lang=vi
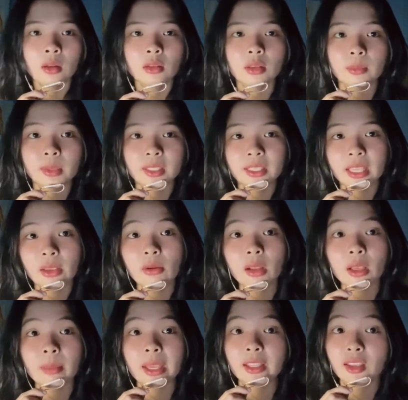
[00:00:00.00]
thường mình nhéo là
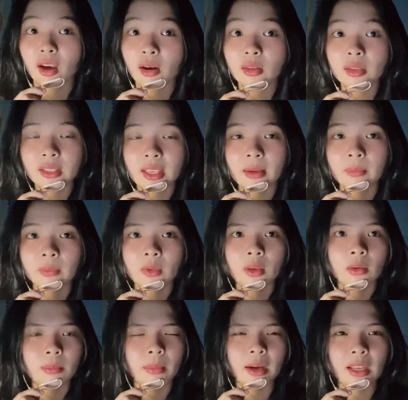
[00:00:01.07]
cái mảng nhỏ thôi nha
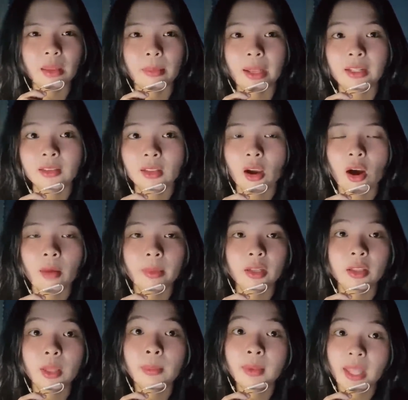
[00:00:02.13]
mà cái này mảng to mà nó
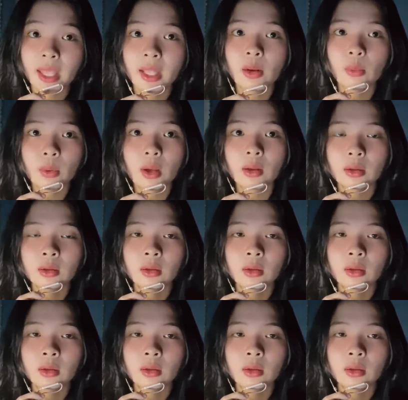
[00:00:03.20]
tím đen luôn á